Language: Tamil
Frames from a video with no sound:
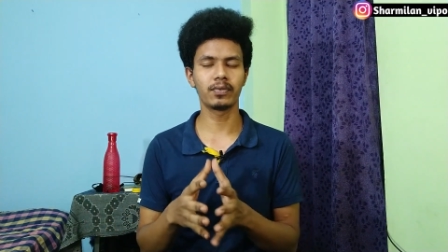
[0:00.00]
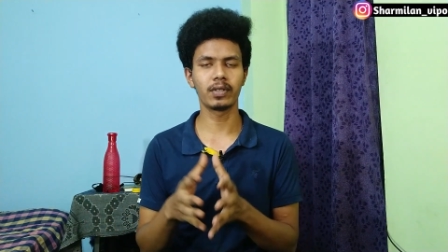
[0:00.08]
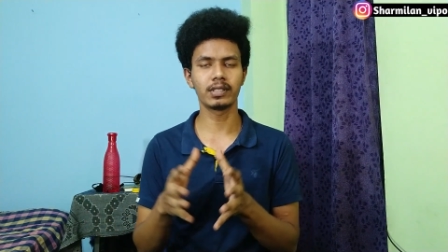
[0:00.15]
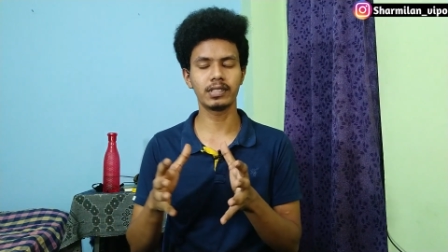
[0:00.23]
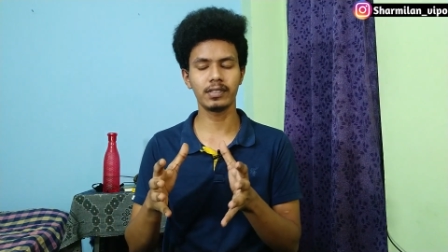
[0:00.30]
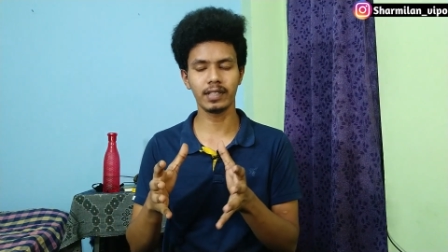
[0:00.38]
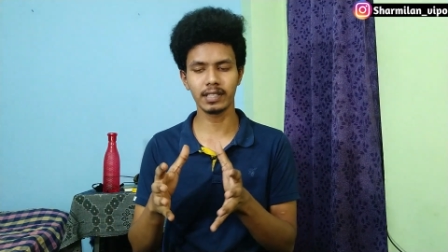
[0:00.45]

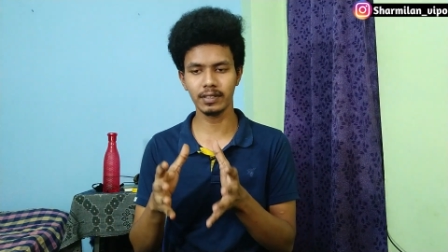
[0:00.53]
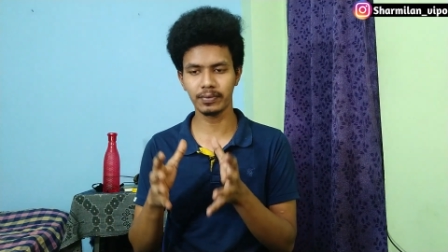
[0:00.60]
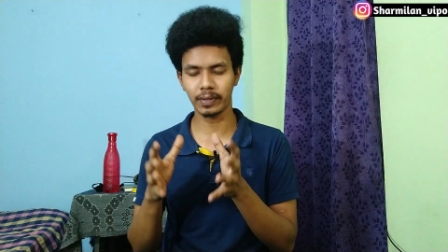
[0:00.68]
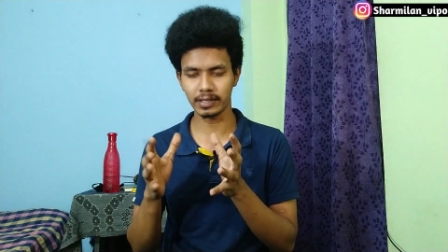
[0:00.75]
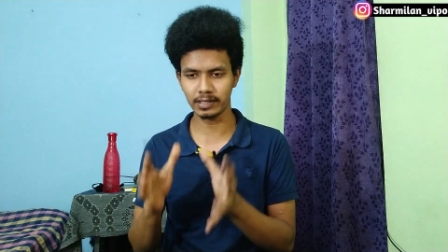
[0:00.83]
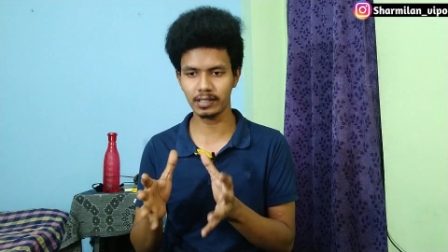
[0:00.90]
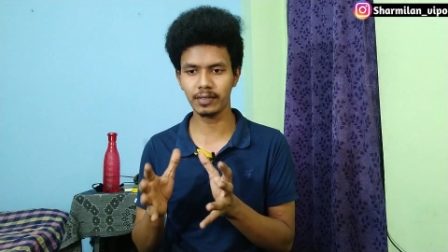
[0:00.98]
ஃபர்ஸ்ட் வந்து
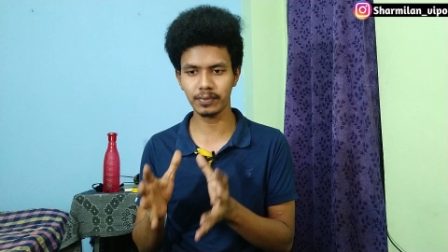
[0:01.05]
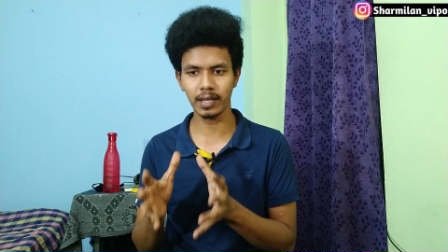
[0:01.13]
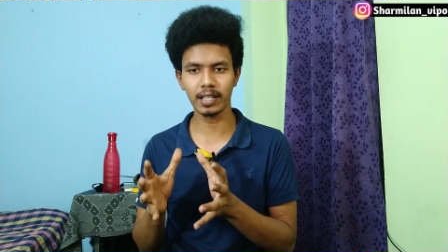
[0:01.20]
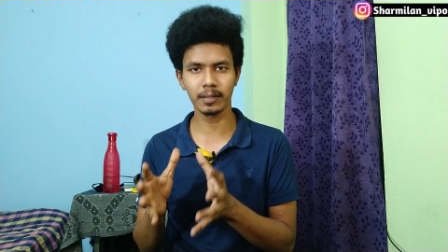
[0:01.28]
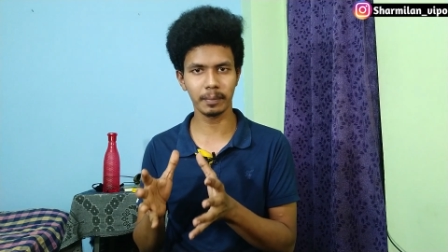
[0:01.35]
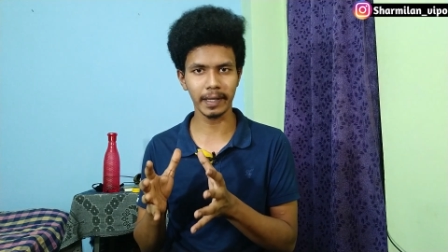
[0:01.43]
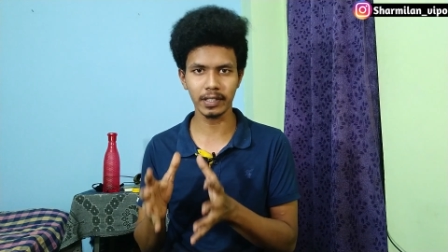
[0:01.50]
ஃபர்ஸ்ட் ஆஃப்
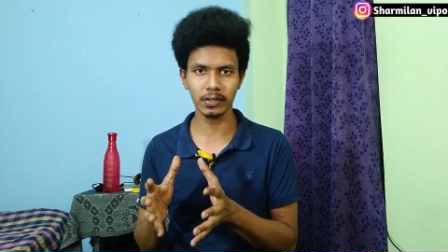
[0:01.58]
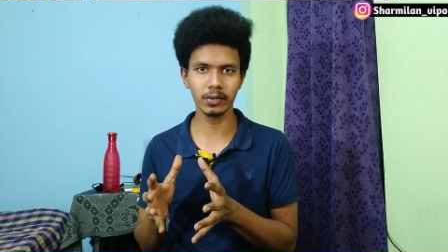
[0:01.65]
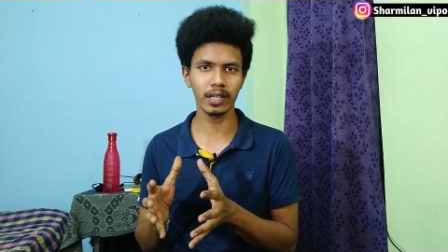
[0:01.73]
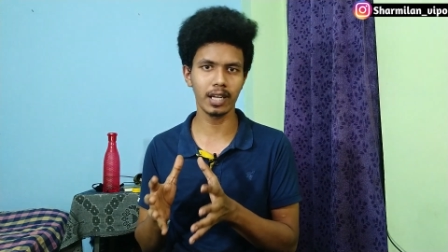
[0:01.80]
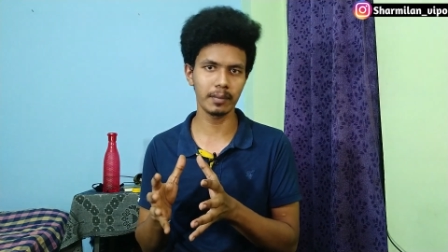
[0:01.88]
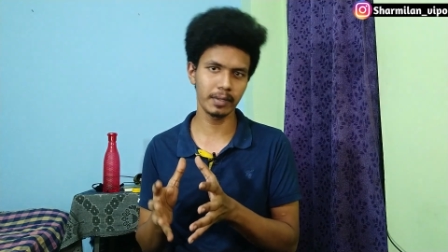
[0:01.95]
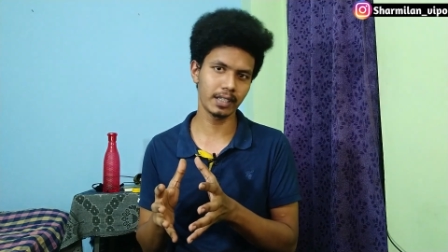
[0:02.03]
ஆல் அந்த பதட்டம்
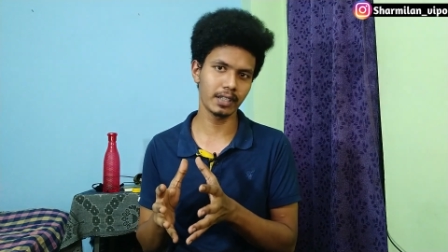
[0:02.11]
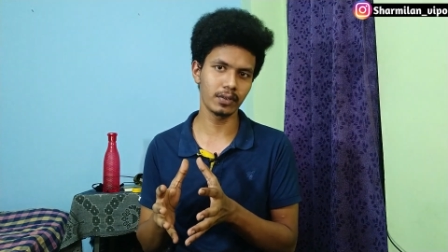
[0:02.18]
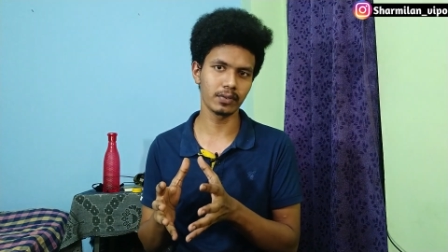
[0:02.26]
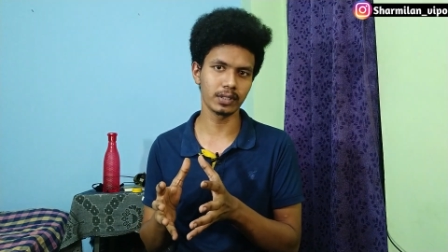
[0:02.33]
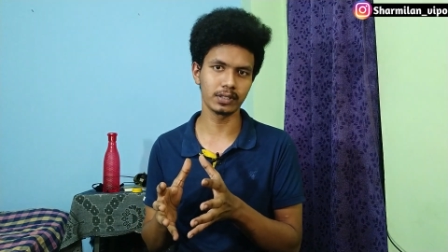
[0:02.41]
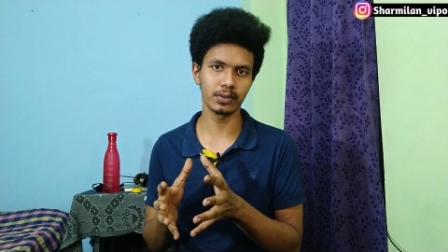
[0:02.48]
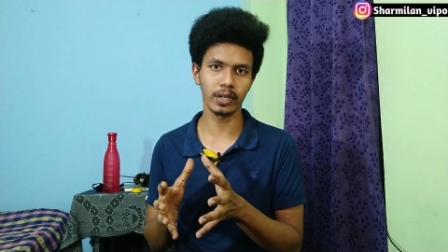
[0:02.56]
இல்லாம
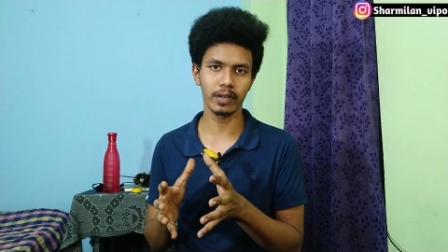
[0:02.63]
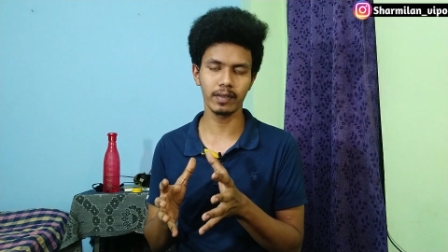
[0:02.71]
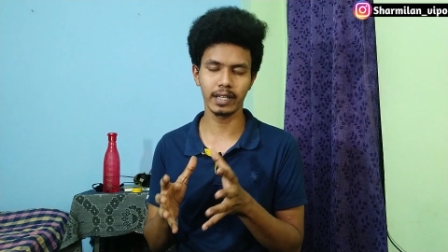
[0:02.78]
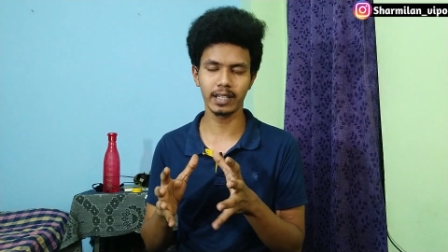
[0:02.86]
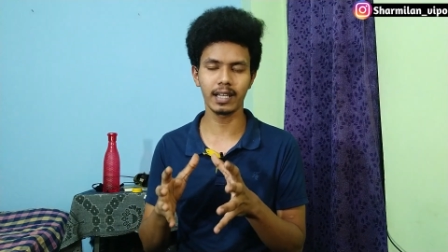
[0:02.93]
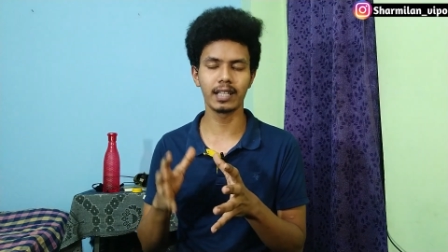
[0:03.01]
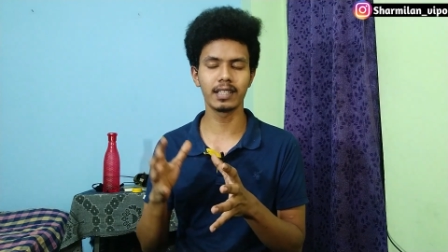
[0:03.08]
இருக்கணும் ஃபர்ஸ்ட் ஓகேவா
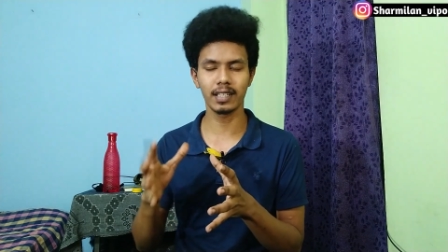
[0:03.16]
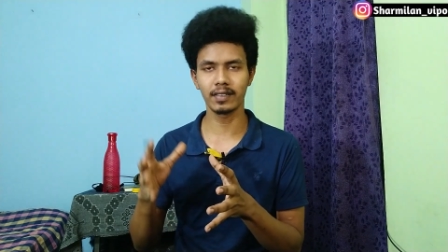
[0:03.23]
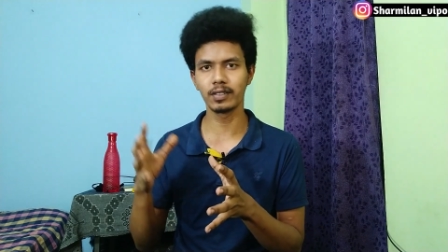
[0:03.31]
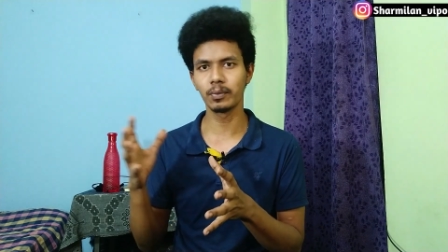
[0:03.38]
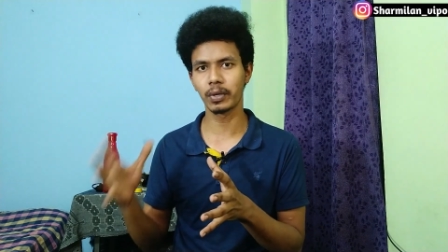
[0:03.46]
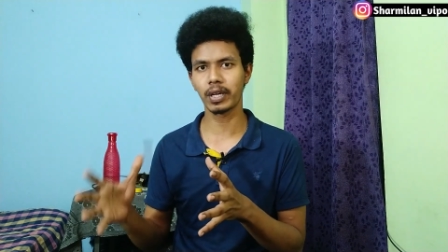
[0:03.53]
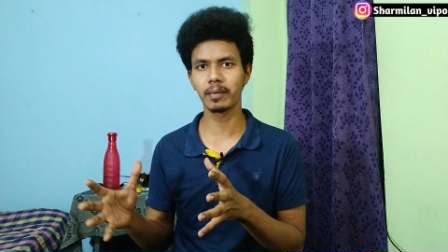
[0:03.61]
ஏன்னா அதுதான்
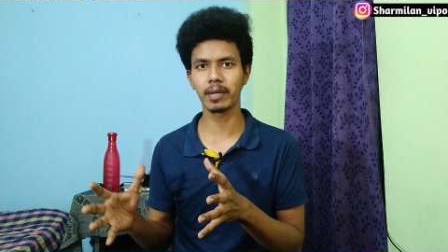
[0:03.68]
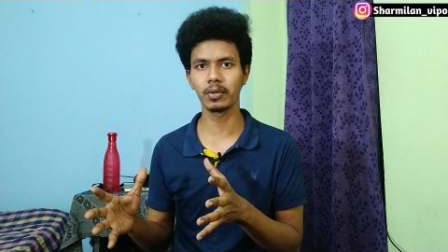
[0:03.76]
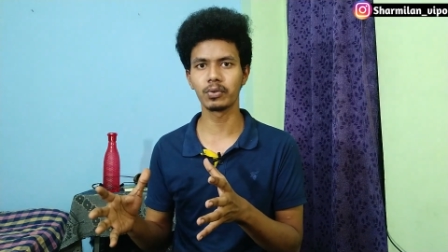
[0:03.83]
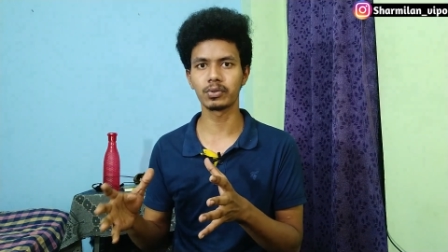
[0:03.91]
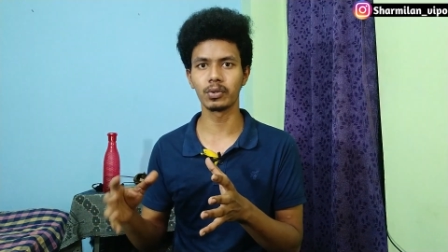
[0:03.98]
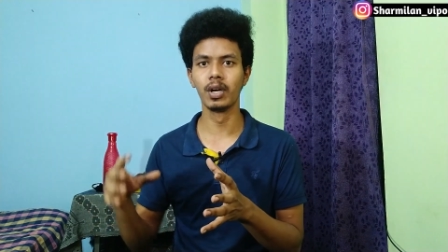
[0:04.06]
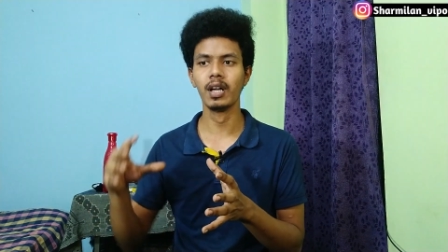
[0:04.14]
வந்து முக்கியமான
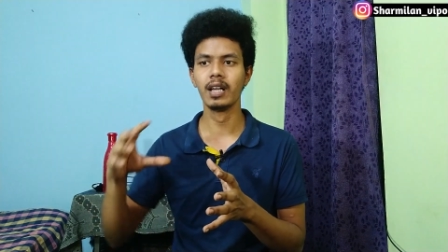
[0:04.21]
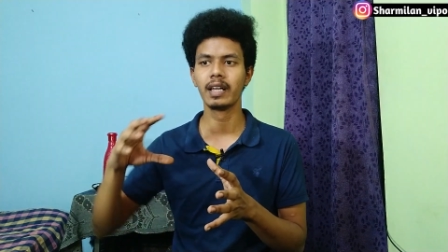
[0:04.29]
விஷயம்